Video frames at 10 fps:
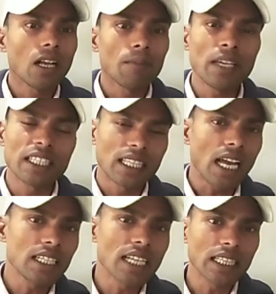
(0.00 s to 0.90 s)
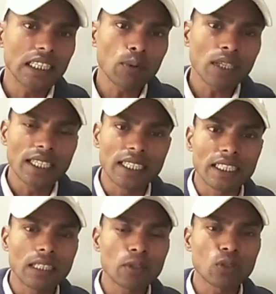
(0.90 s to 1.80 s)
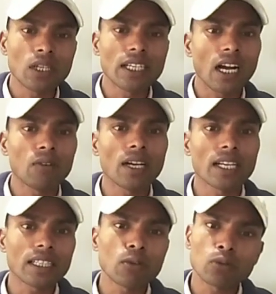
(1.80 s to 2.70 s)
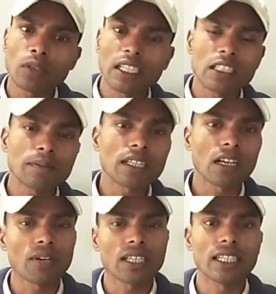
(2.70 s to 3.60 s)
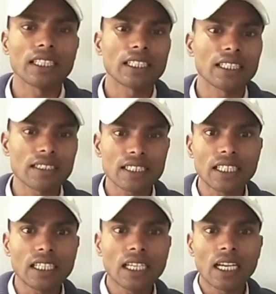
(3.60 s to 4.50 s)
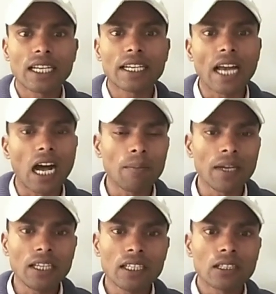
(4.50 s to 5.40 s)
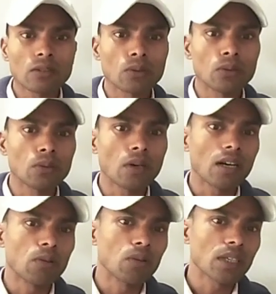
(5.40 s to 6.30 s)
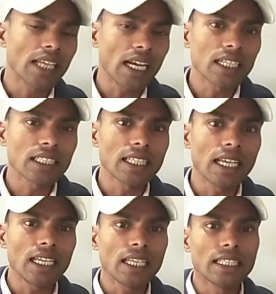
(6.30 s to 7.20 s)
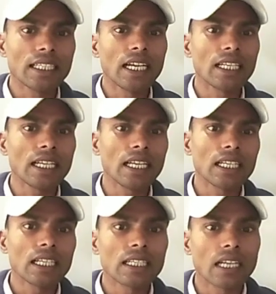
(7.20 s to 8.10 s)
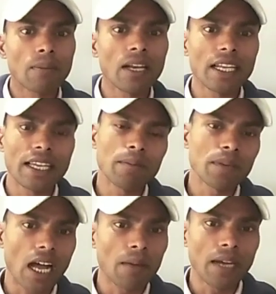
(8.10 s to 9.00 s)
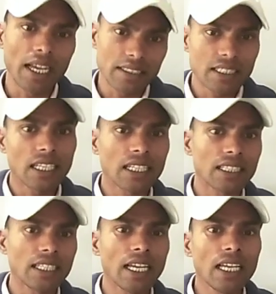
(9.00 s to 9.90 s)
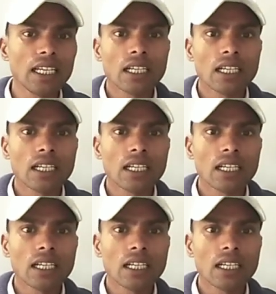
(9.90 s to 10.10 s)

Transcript: में इतना ही जानते हो कि हिंदी में जो लिखा हुआ रहता है उसको इंग्लिश में कन्वर्ट कर देते हैं जैसे कि नाम है तो क्या करते हैं एन डबल ए एम नाम ऐसे लिखते हैं